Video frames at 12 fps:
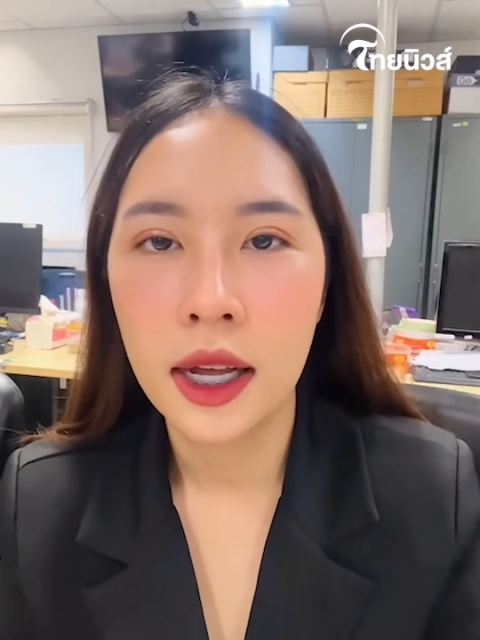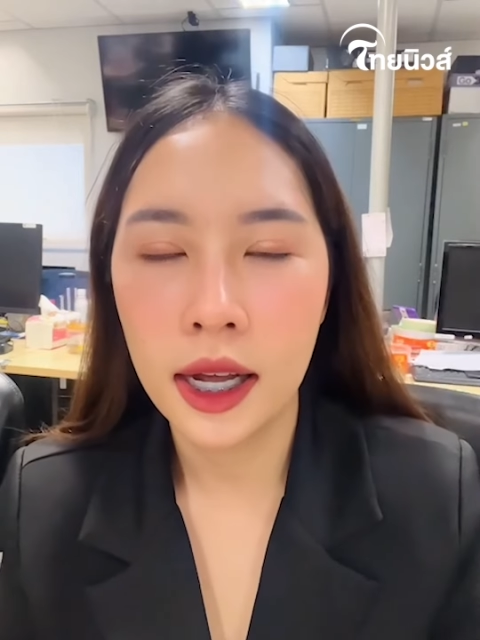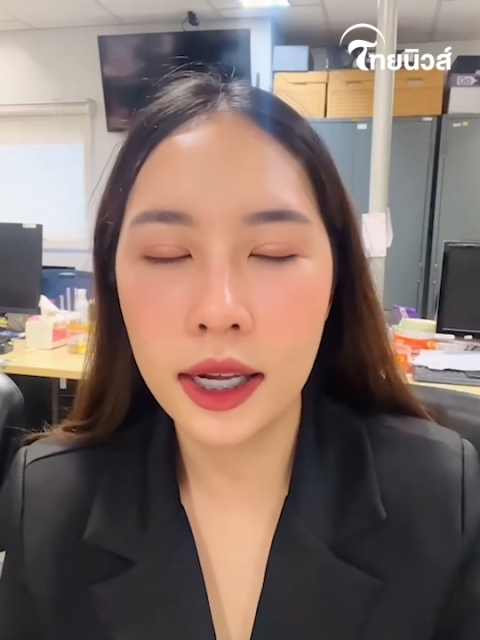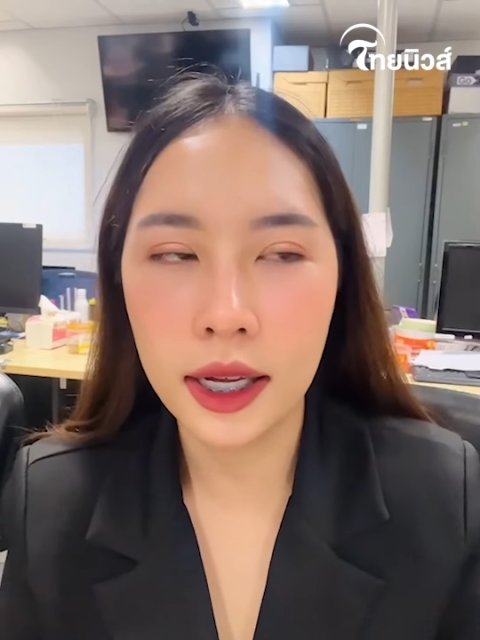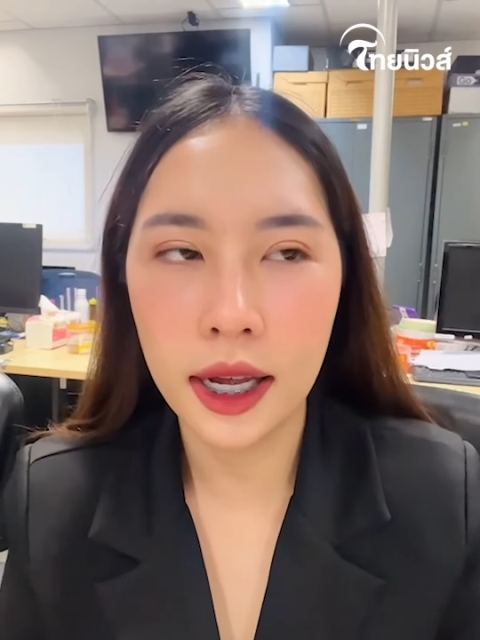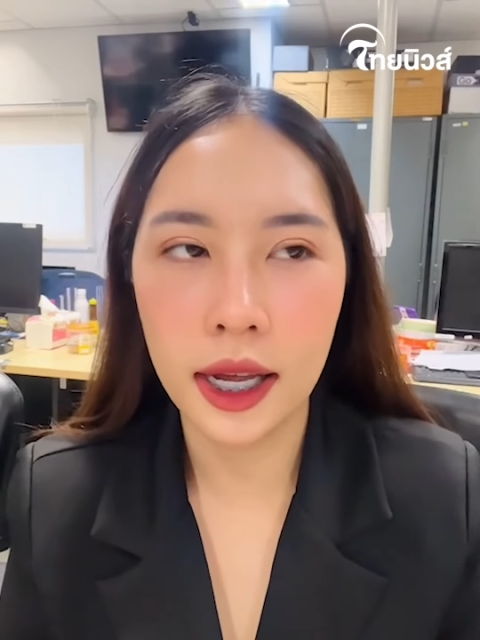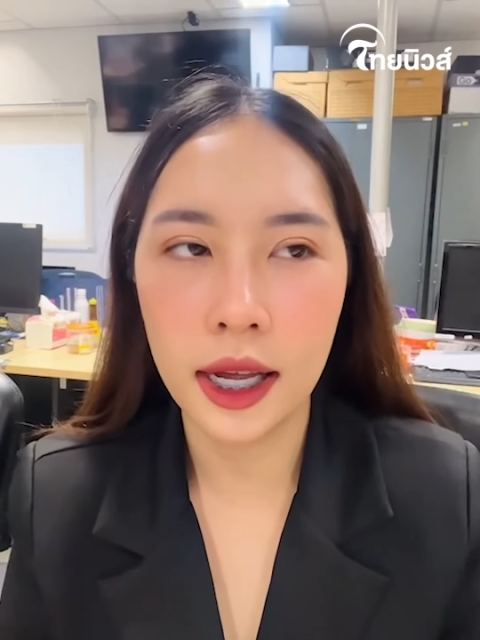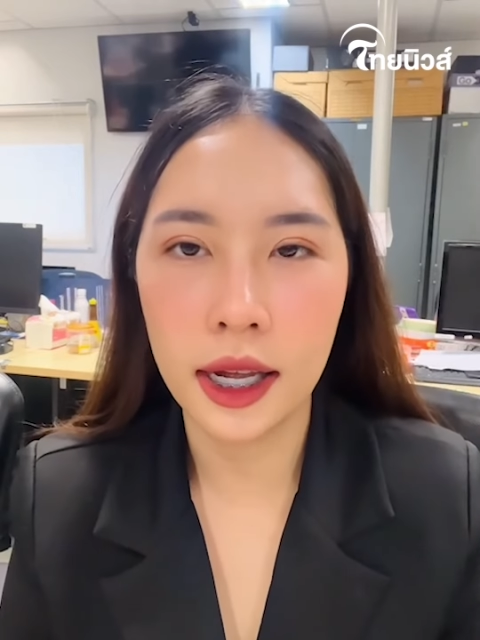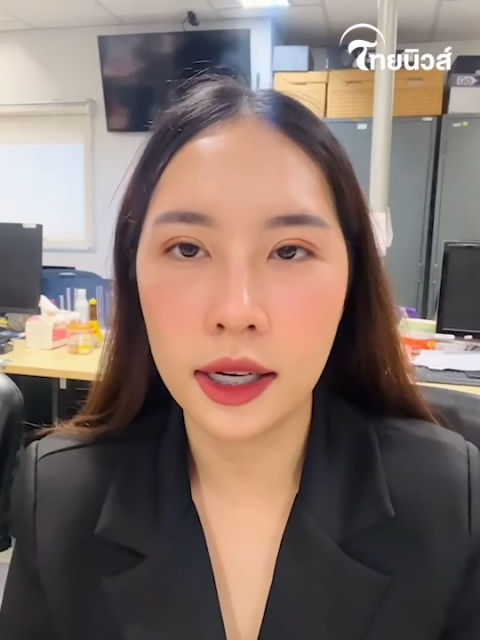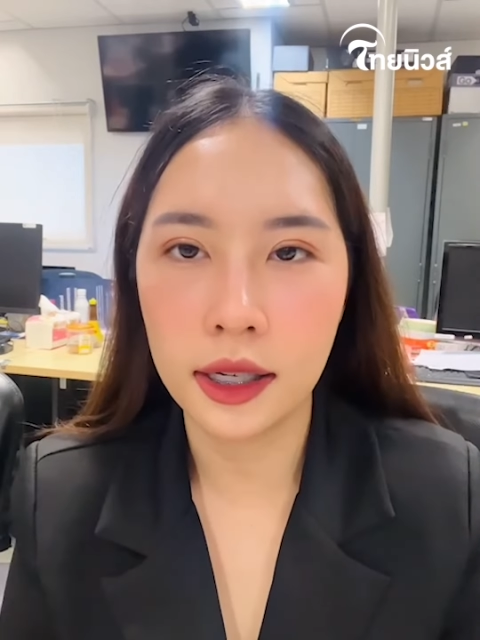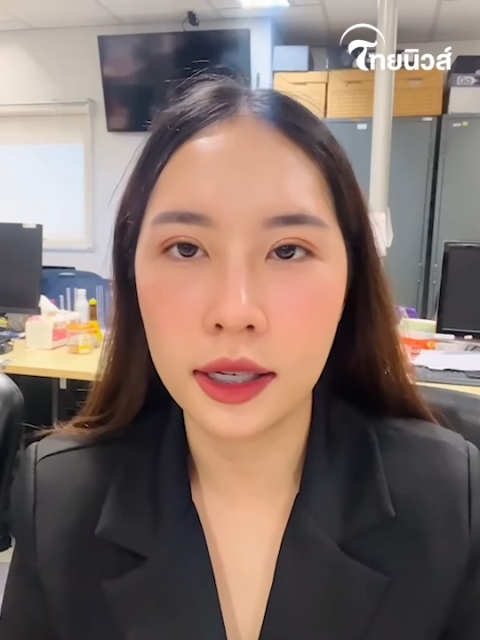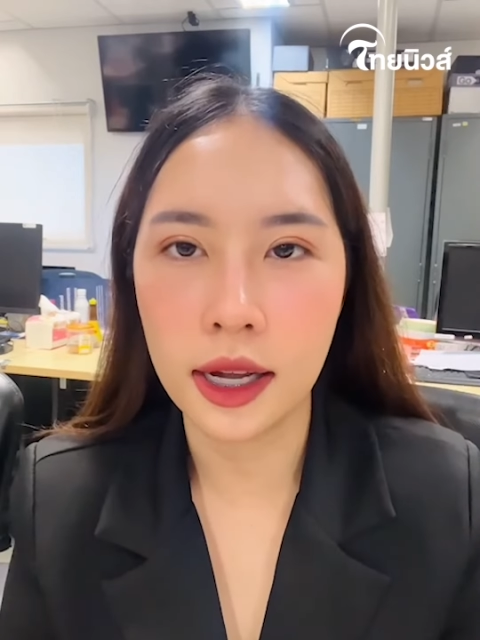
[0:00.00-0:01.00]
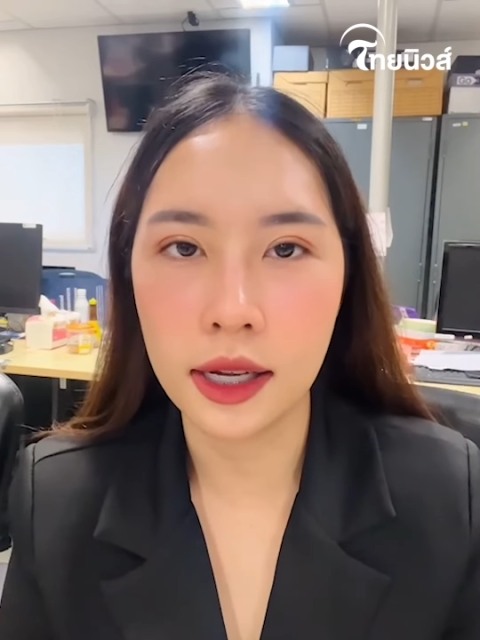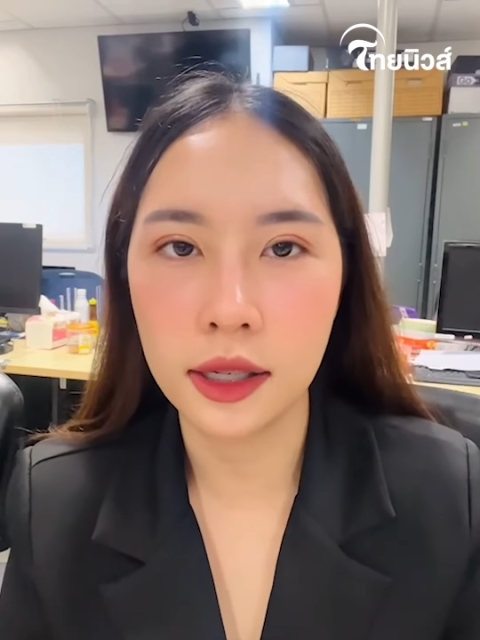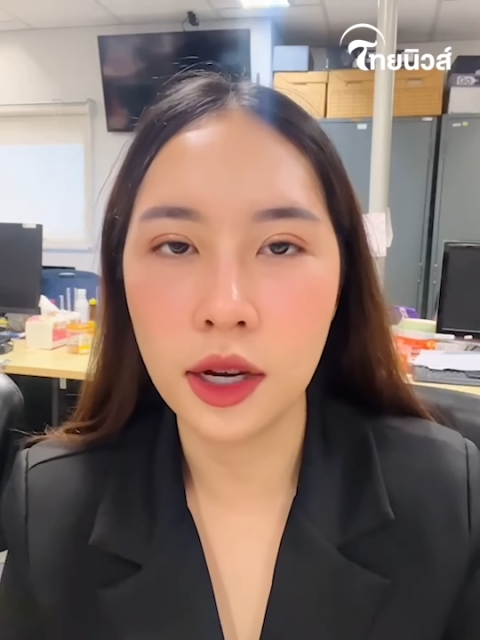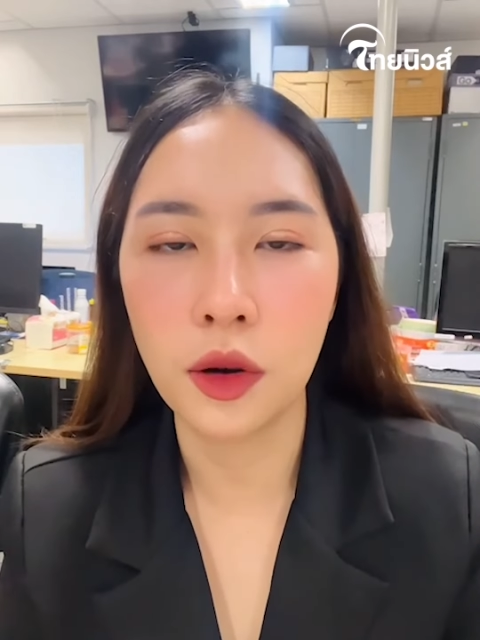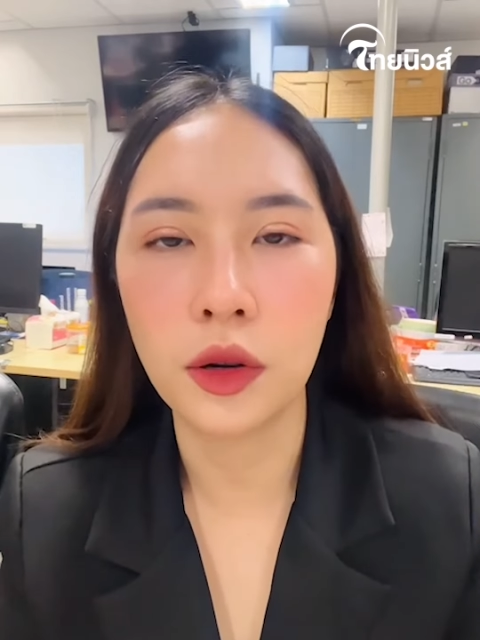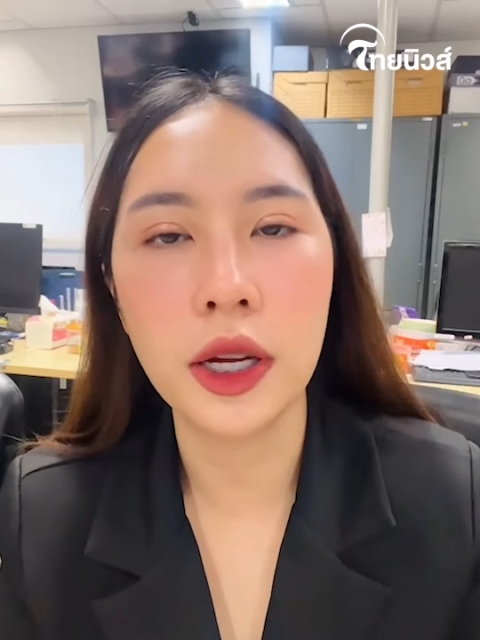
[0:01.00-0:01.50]
ให้แก่ Legacy
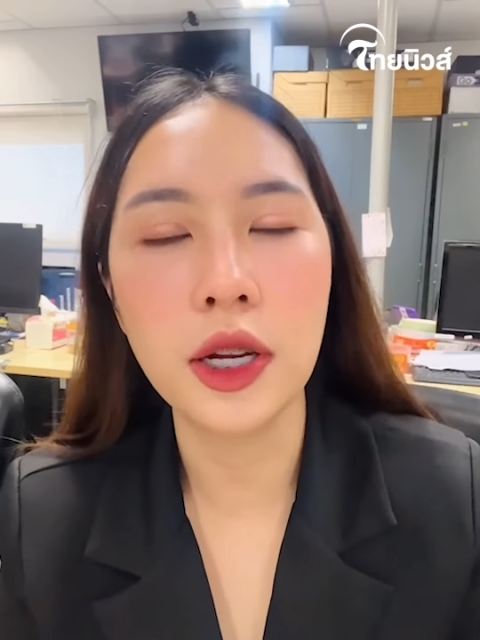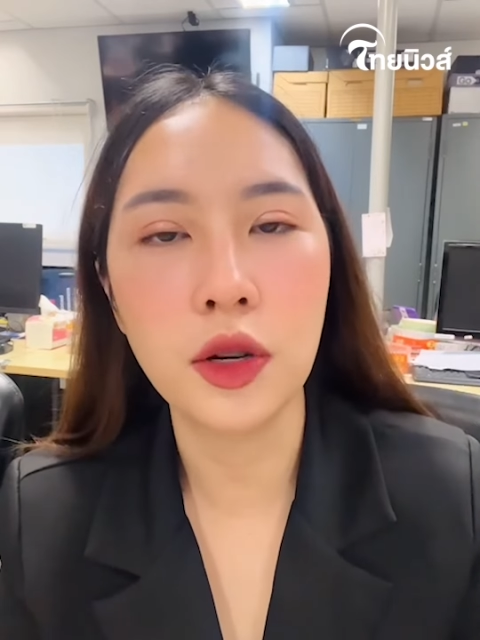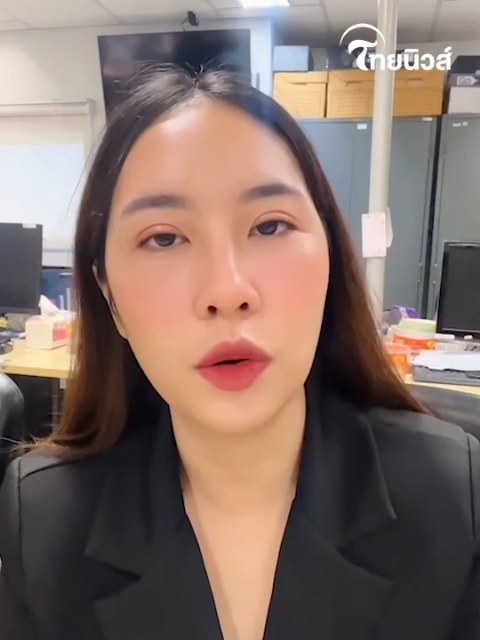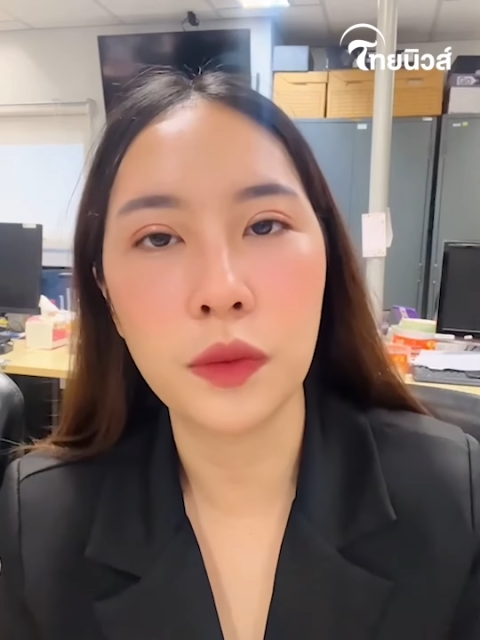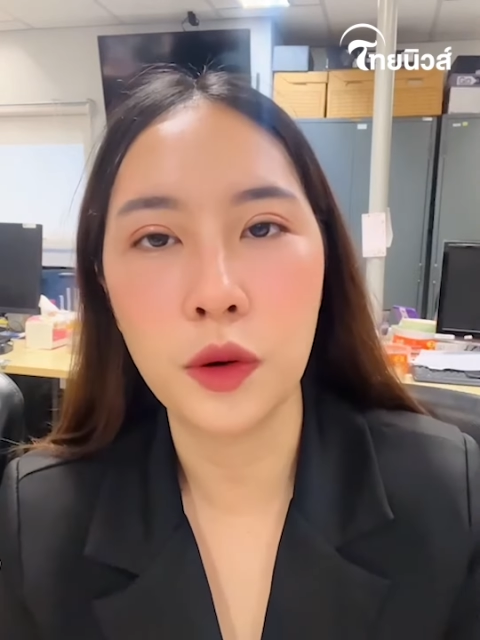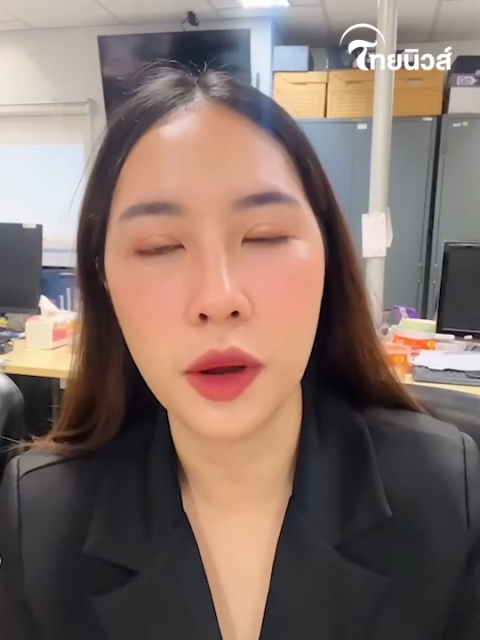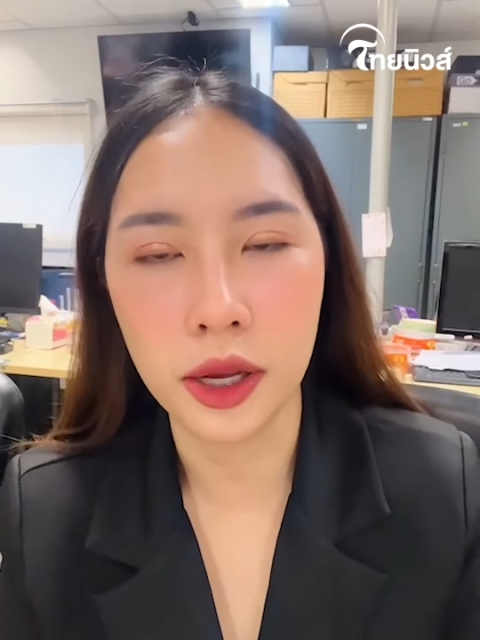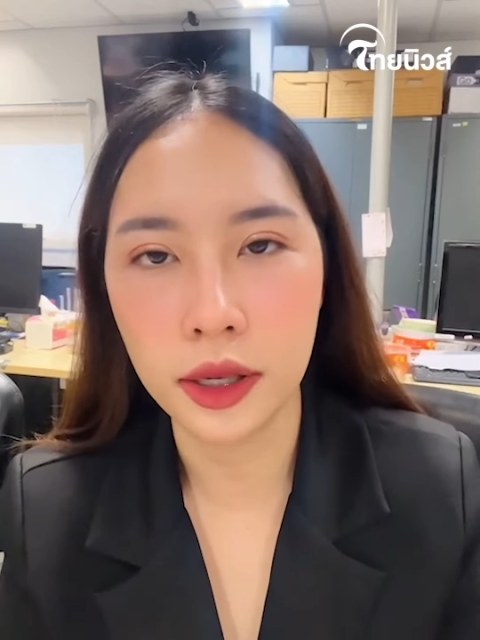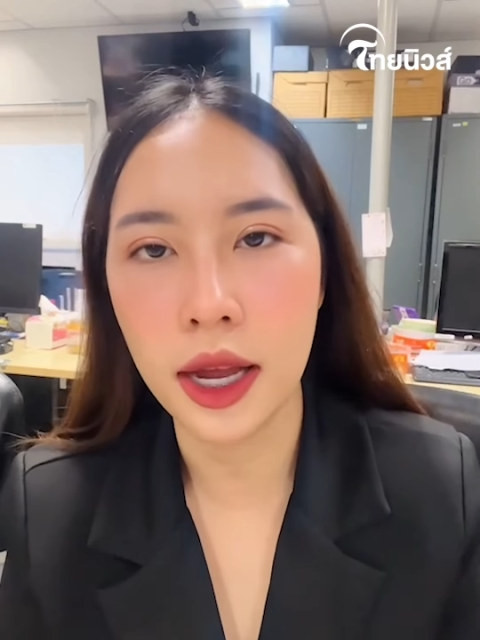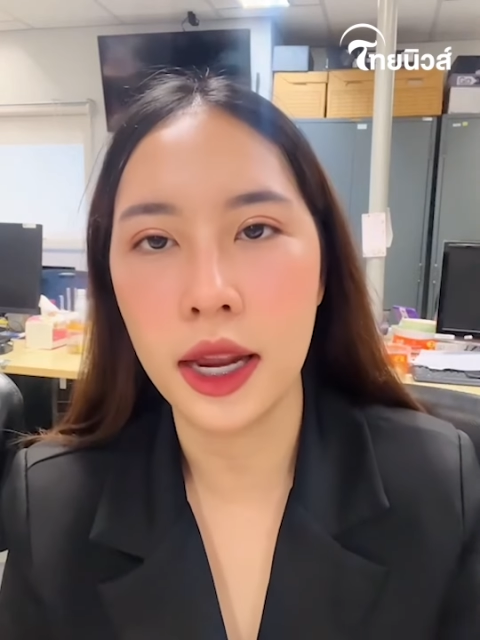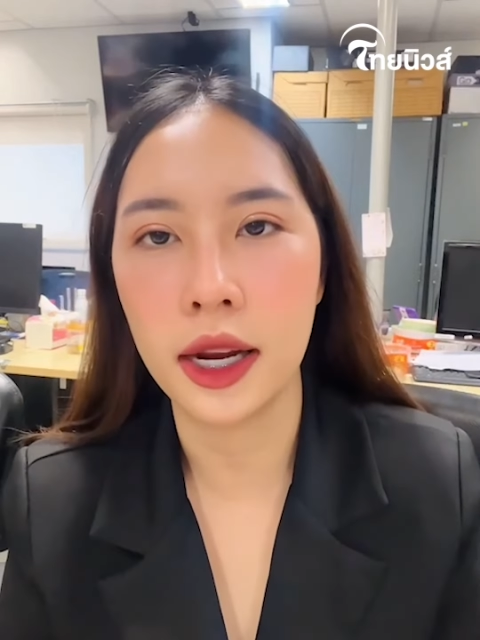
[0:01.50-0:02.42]
Holding Group ยู เอส เอ